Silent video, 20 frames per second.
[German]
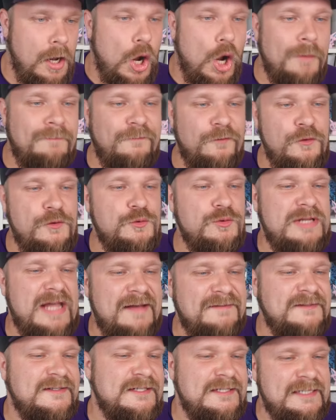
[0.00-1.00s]
Obwohl du
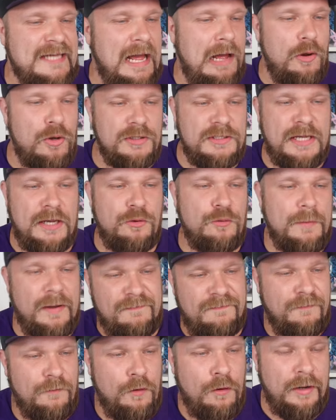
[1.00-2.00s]
darfst dich ja auch
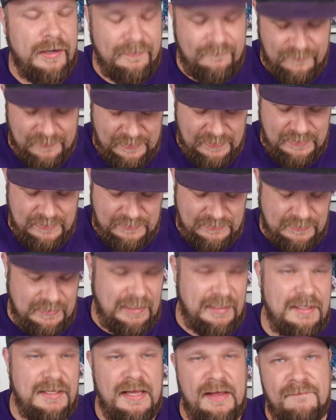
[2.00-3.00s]
darüber freuen, weil es
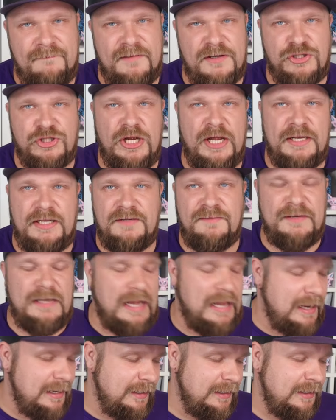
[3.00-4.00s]
gehen ja wahrscheinlich
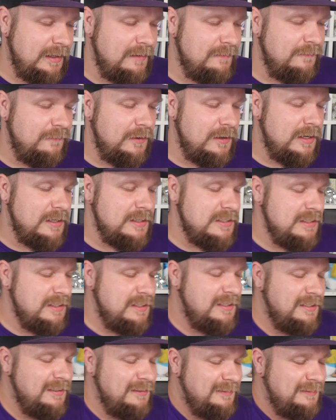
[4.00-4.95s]
wieder einige davon an dich.